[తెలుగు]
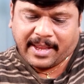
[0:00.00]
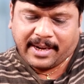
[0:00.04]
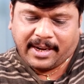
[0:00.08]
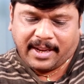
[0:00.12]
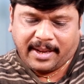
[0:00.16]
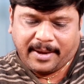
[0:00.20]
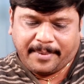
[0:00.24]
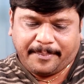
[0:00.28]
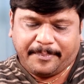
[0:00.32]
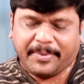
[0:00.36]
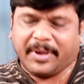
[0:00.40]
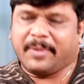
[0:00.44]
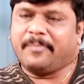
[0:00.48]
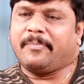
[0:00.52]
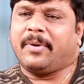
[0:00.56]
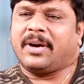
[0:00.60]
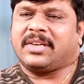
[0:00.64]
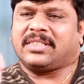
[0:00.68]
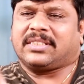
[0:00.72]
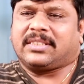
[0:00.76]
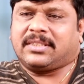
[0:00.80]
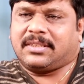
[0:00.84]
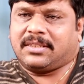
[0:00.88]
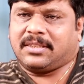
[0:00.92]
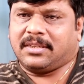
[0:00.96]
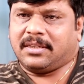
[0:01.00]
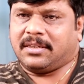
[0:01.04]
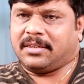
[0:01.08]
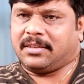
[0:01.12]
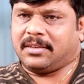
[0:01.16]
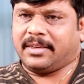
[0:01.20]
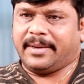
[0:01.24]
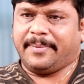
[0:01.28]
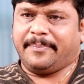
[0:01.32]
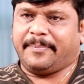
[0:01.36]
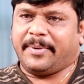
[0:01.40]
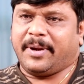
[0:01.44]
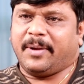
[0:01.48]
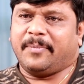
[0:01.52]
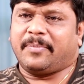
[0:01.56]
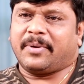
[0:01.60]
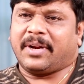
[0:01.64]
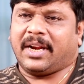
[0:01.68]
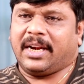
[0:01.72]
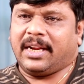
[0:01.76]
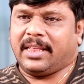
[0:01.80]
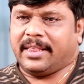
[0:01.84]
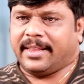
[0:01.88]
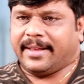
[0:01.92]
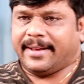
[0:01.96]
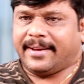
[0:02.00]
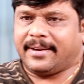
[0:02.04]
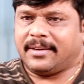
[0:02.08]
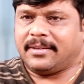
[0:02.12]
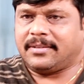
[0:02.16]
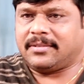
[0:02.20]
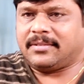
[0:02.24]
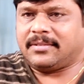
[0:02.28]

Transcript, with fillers: అన్నా బిగ్ బాస్ ఏం పిలుపు రాలేదా